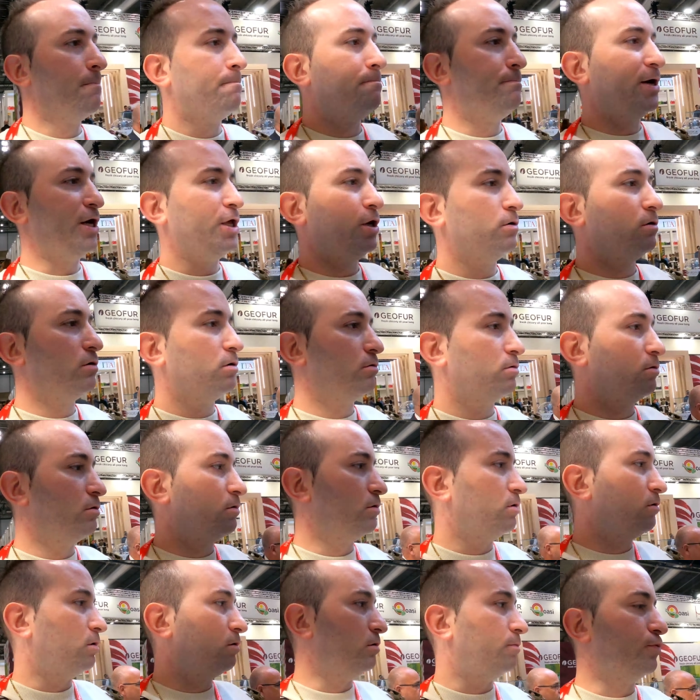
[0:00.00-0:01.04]
Pero,
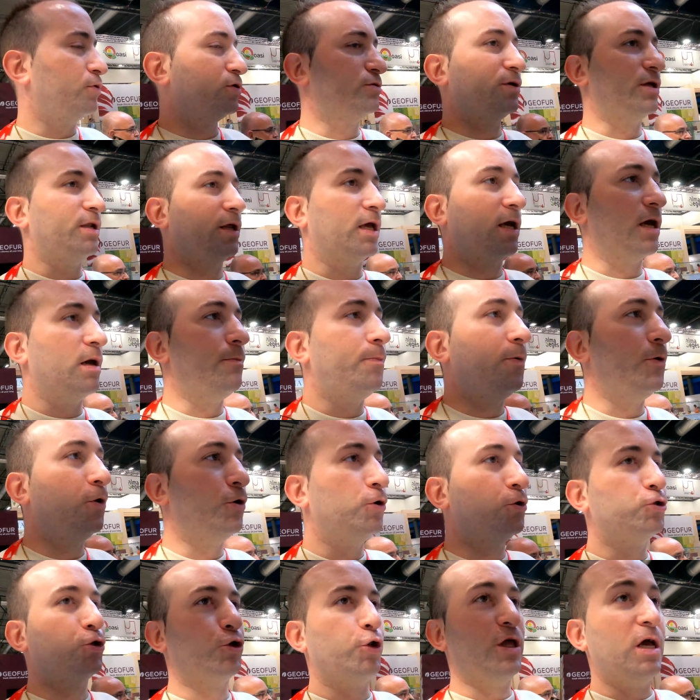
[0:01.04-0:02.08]
puesto por ejemplo, el
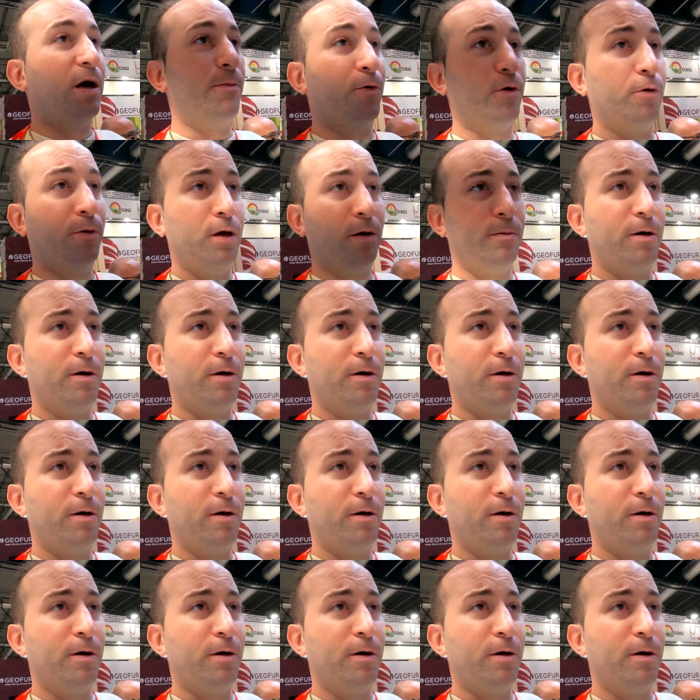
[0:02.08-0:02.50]
otro día probé,